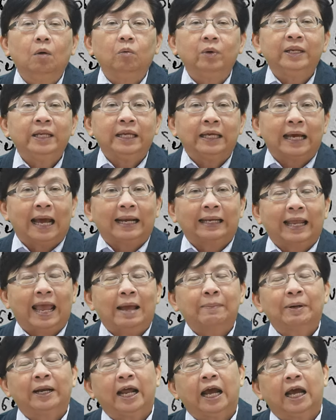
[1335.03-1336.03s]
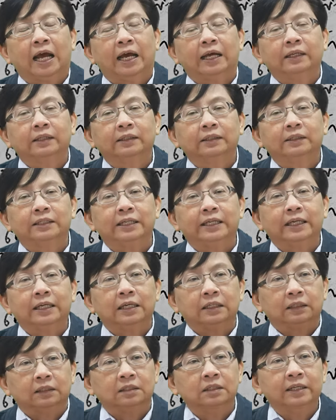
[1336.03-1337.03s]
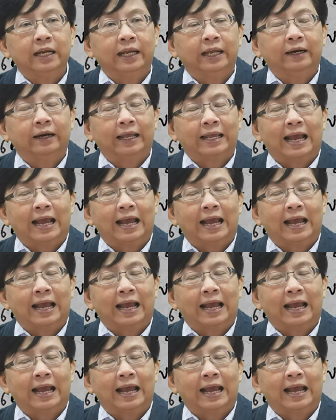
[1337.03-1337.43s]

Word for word: วิธีการแก้ปัญหาที่เกิดขึ้นใน